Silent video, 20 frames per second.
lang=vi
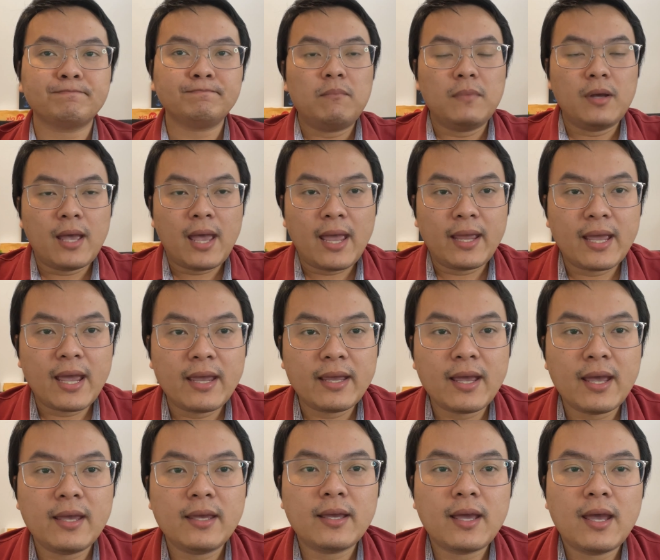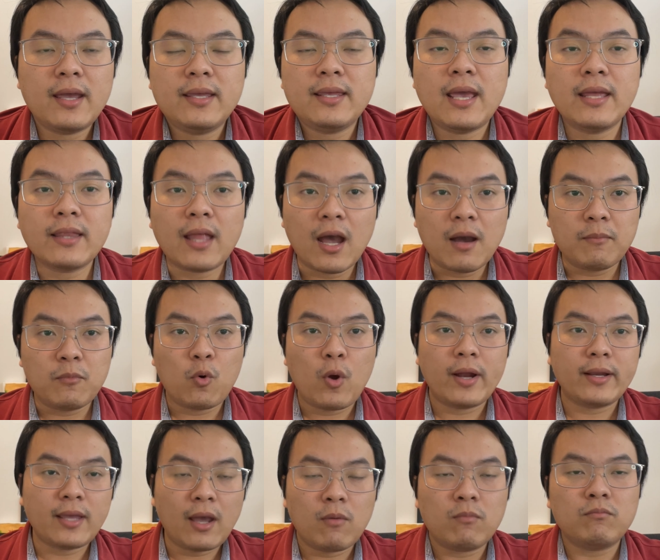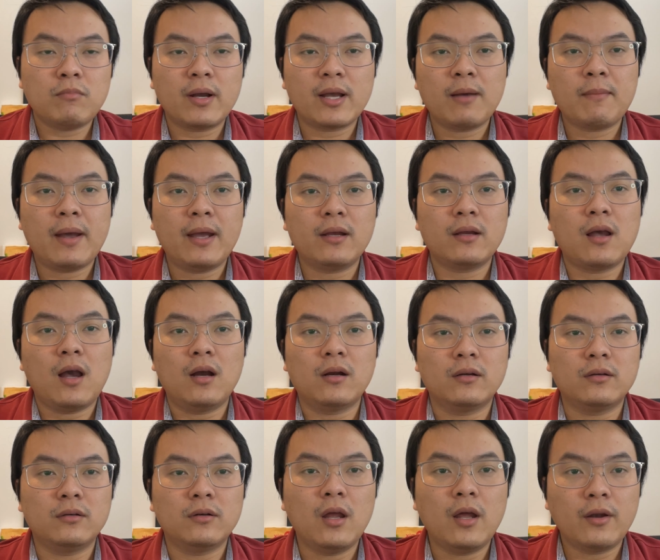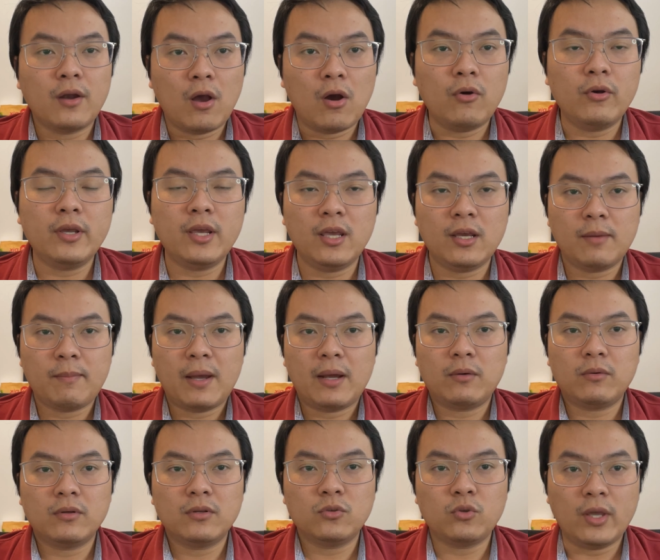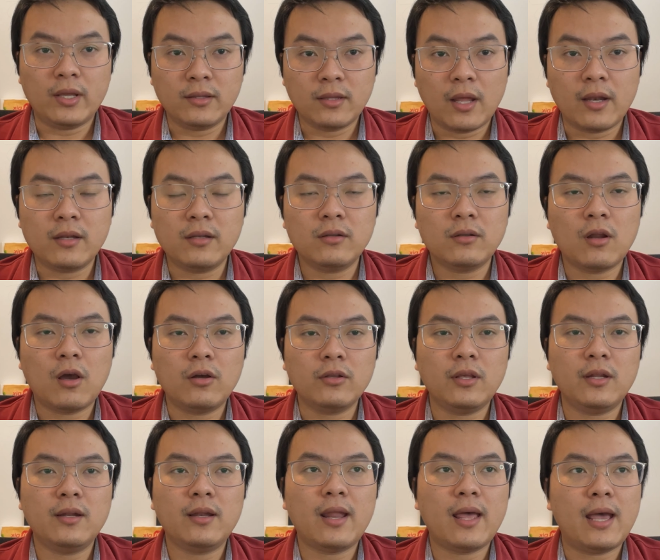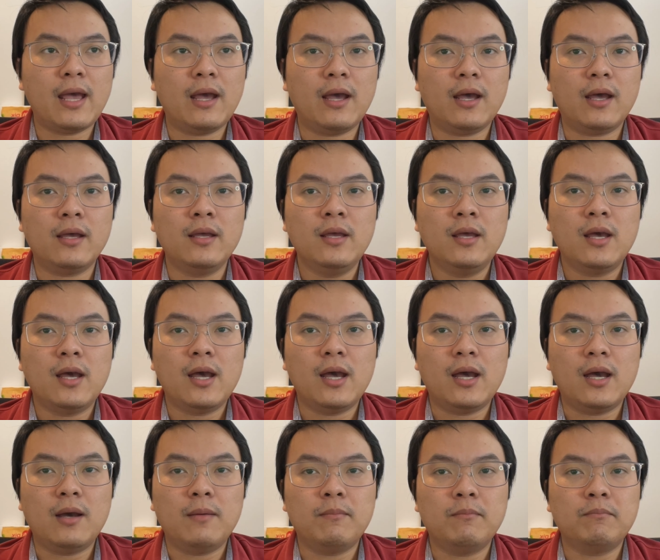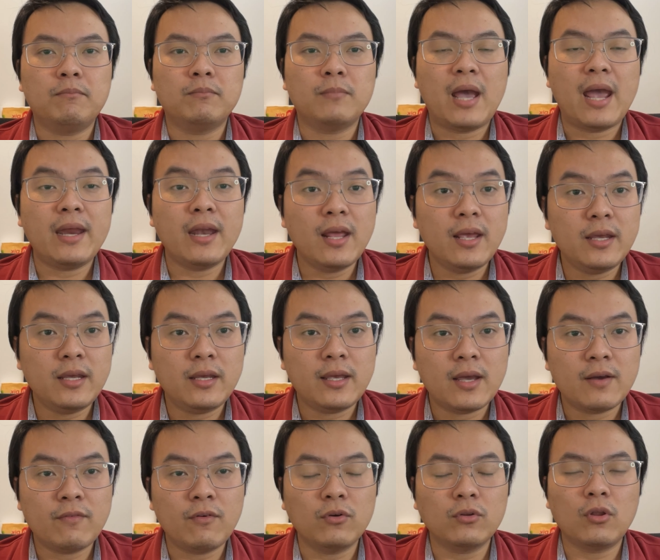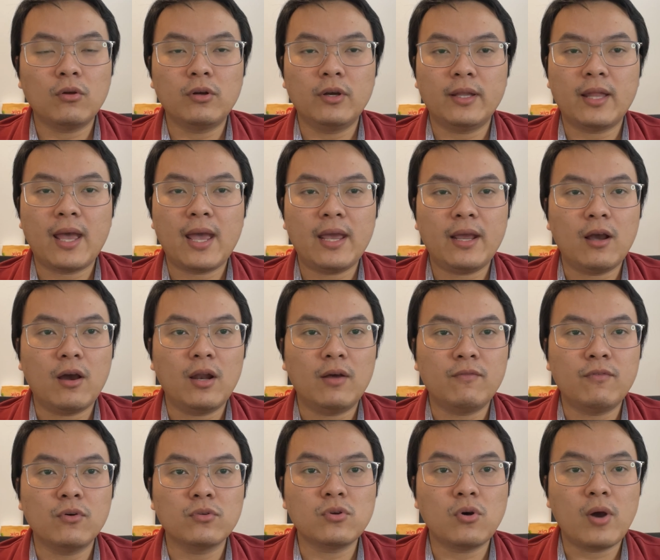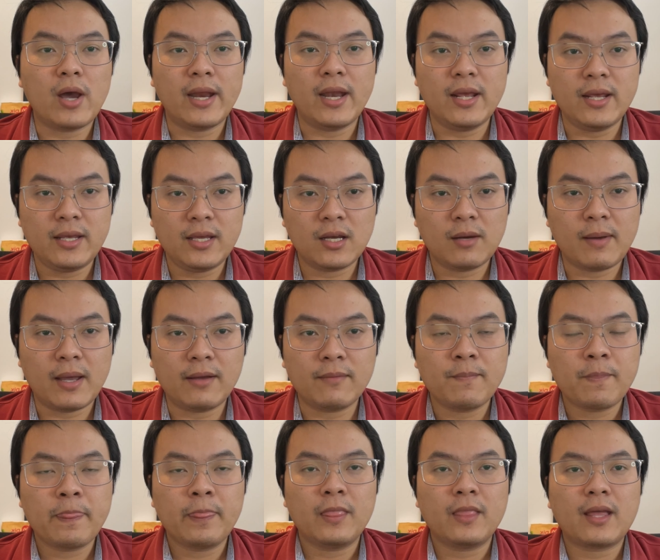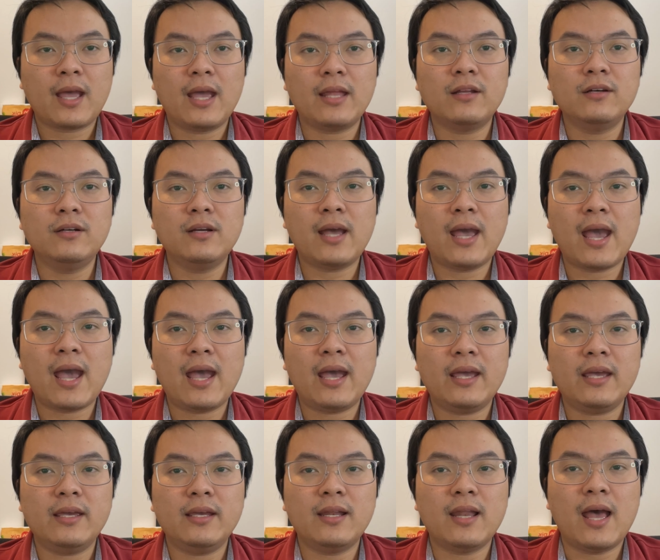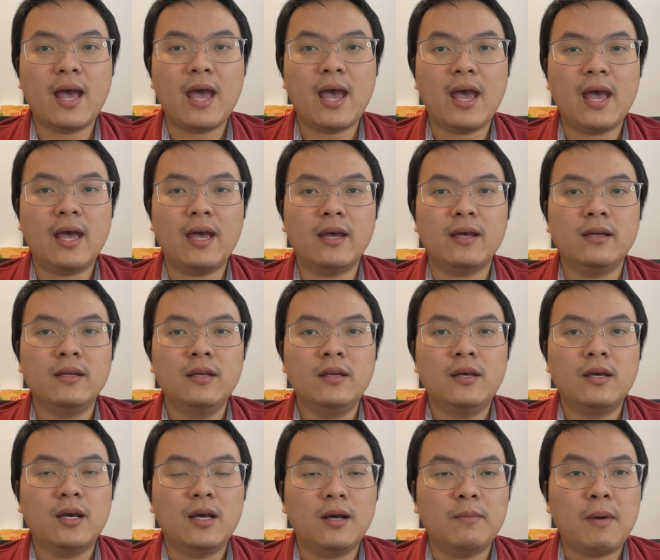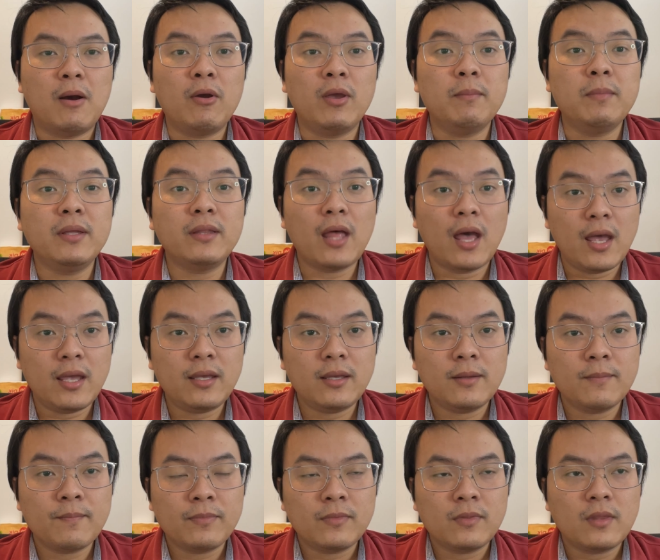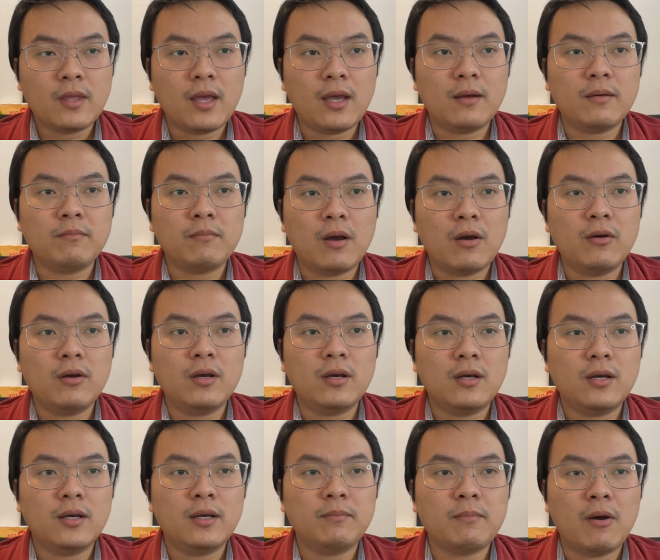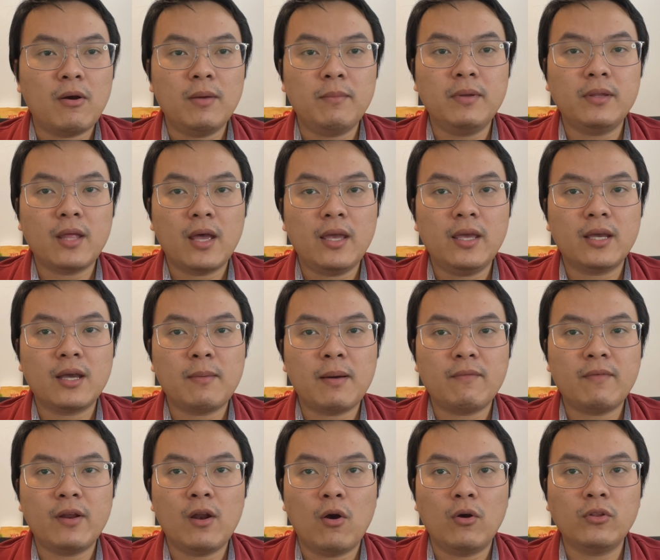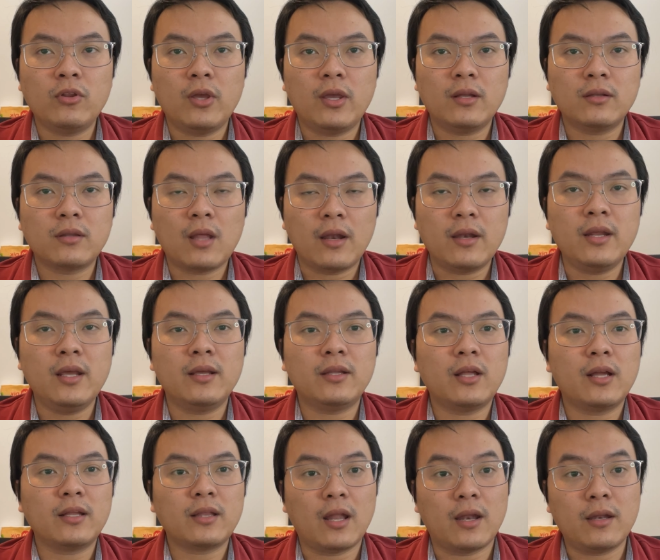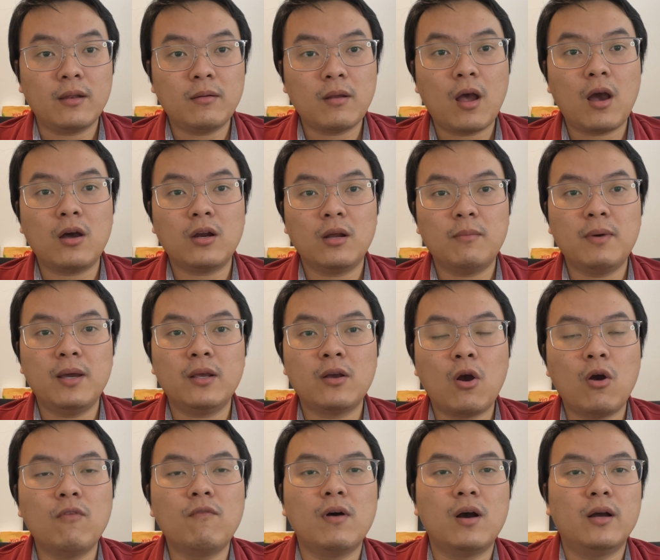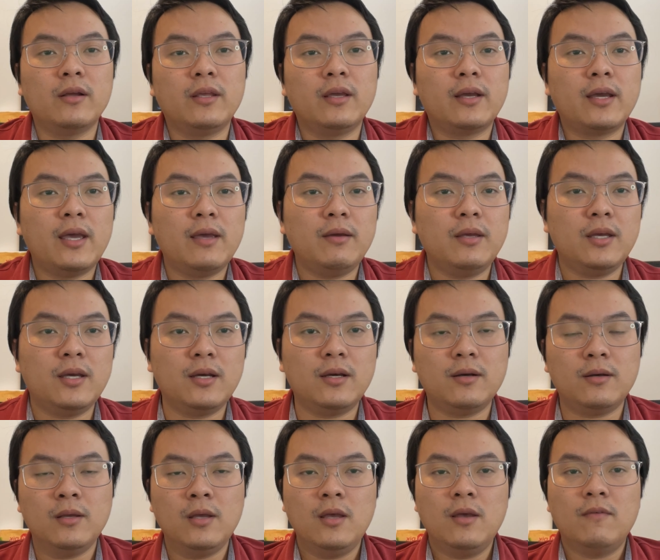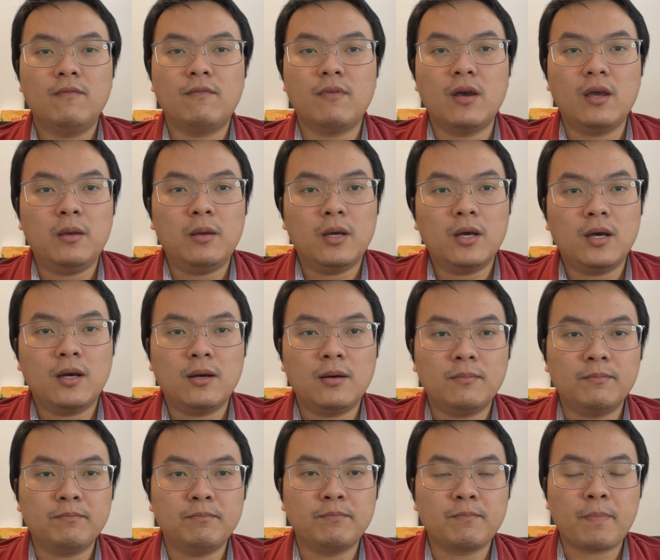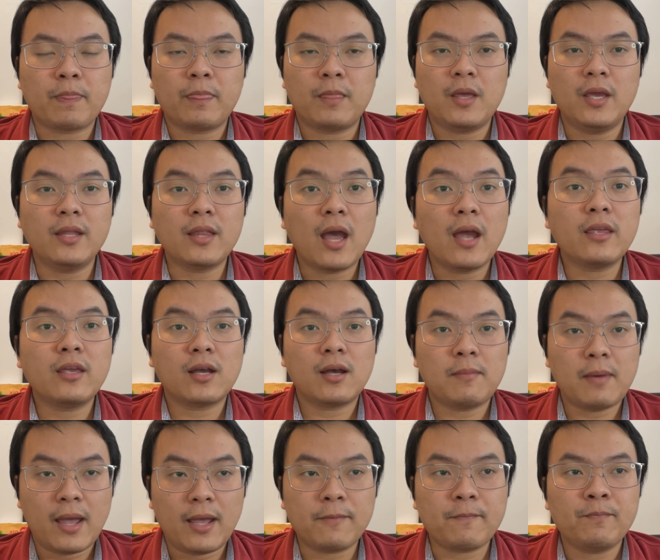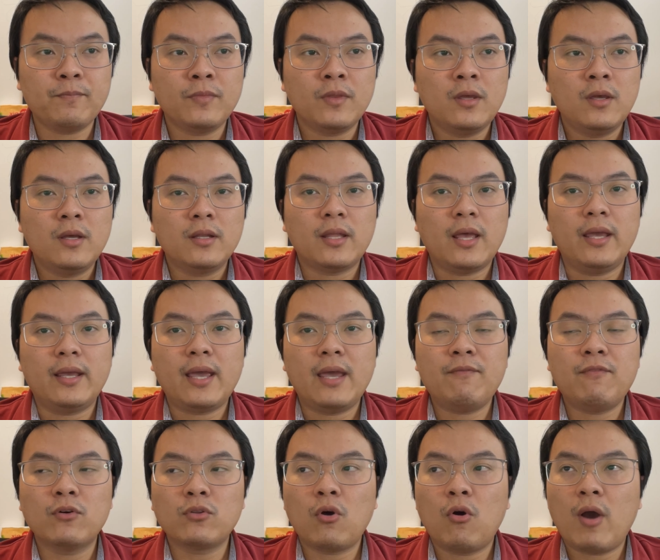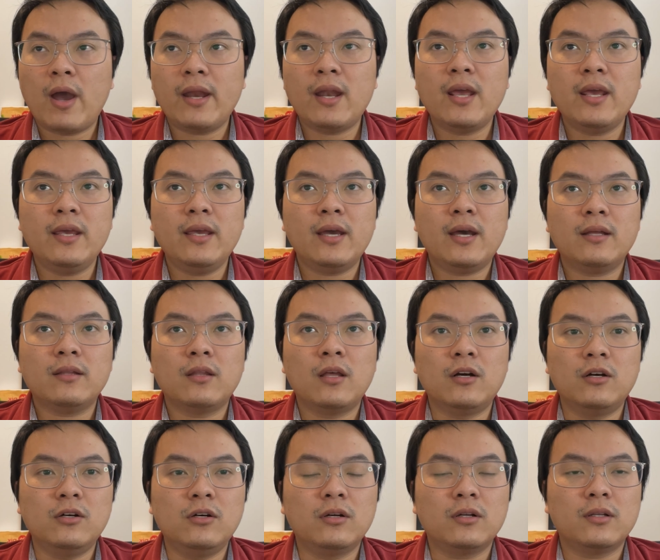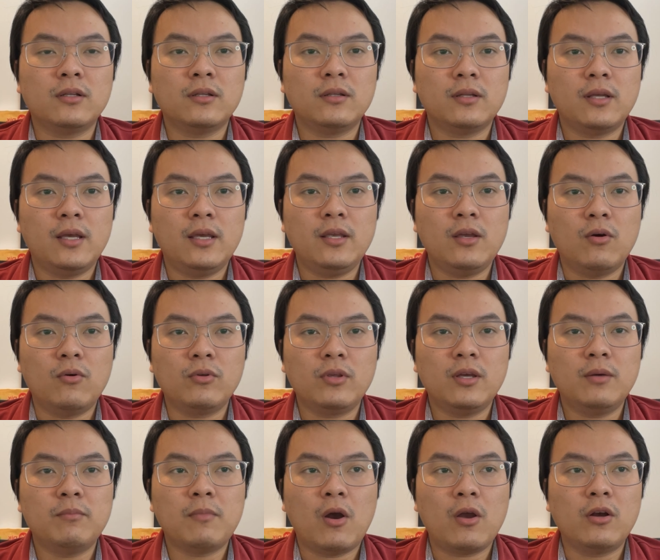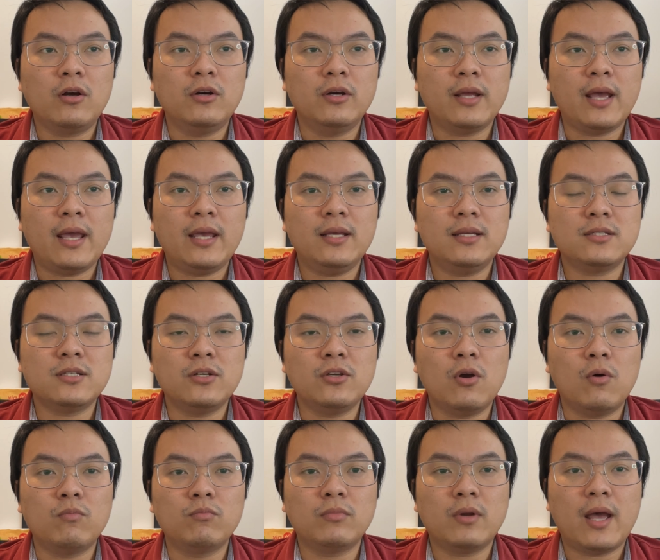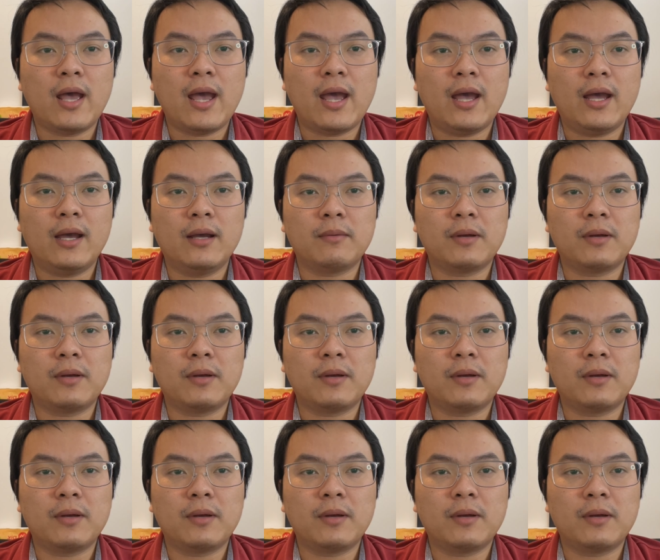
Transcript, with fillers: hai cái cái cái giấy tờ mà quan trọng mà các bạn cần nên đổi khi các bạn chuyển tỉnh đó chính là à, i đê, photo, người ta hay gọi là photo i đê với các bạn. Cái thứ hai là à, bảo hiểm y tế ha. Bảo à, bảo hiểm y tế thì các bạn phải đổi chuyển tỉnh thì cái tỉnh đó nó mới cover những cái à, về à, y tế cho các bạn. Thì cái photo i đê á, thường ví dụ như mọi người hay sử dụng là